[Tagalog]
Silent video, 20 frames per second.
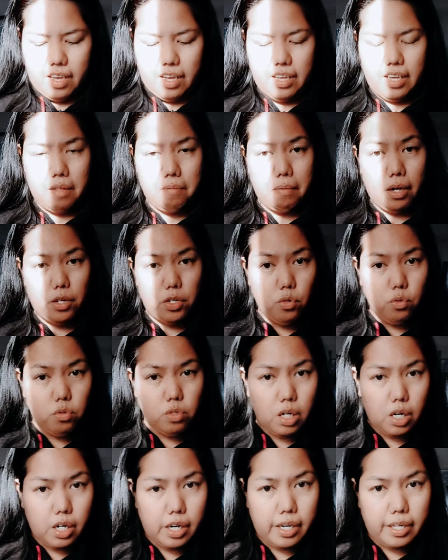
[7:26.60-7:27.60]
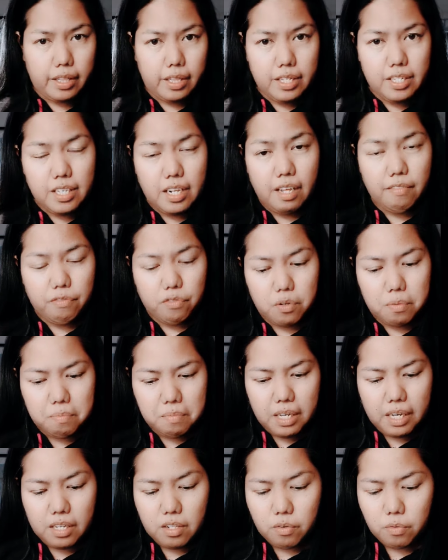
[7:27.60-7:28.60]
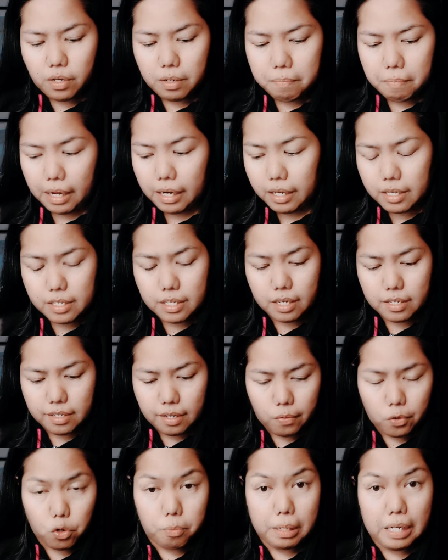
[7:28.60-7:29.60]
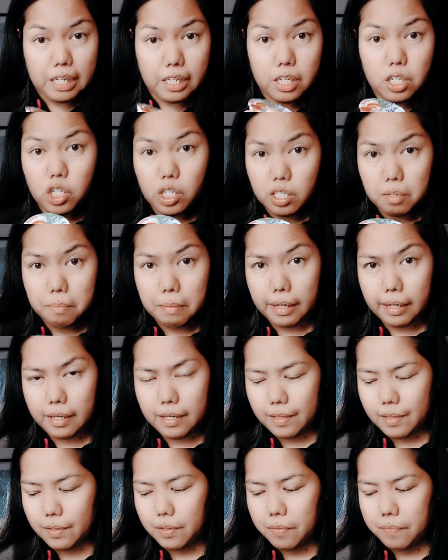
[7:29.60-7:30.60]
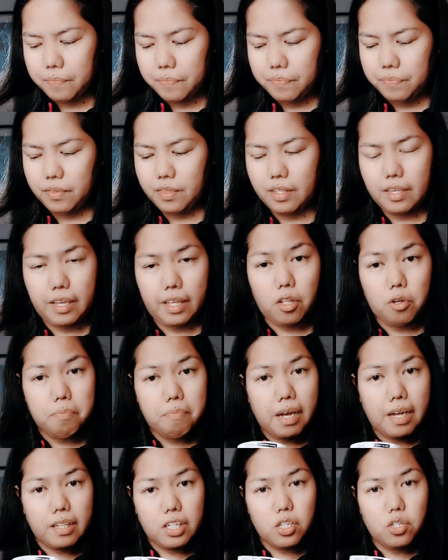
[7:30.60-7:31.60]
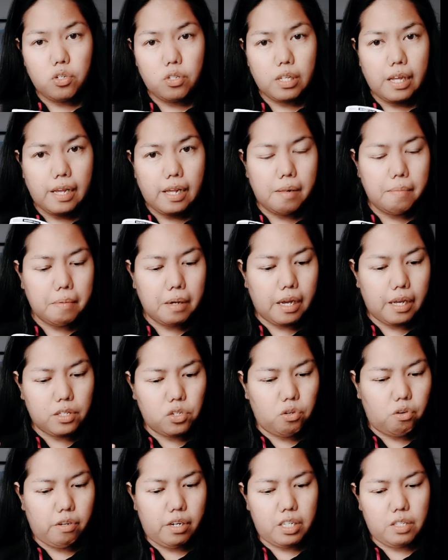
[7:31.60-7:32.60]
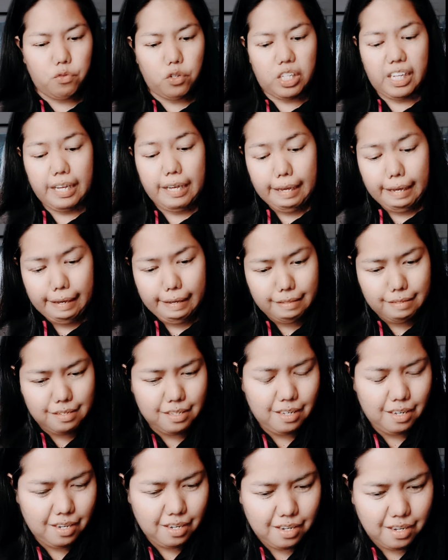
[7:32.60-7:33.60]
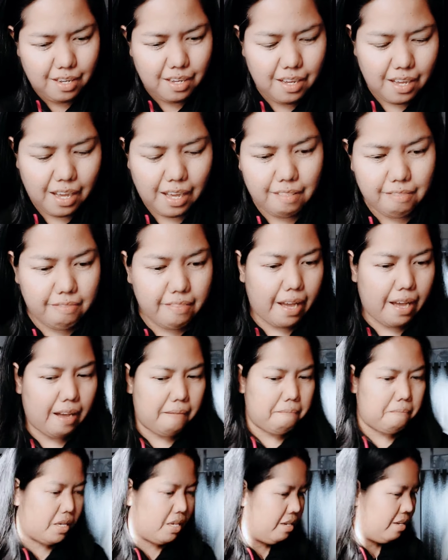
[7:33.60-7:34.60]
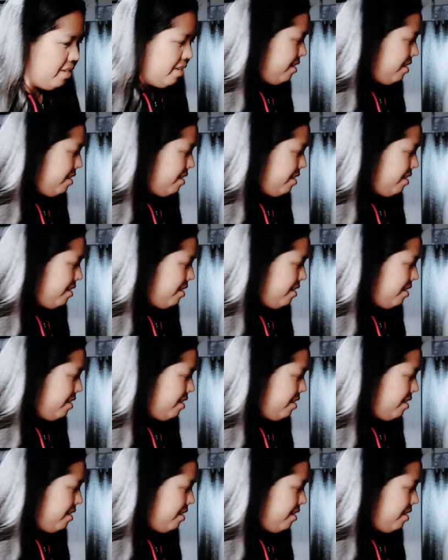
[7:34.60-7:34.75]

Ayan, mga yogurt. This not for me anyway, para yun sa ko. Mahilig siya sa mga ganito. Ito pa, additional mga chocolates for the kids. Ang dami.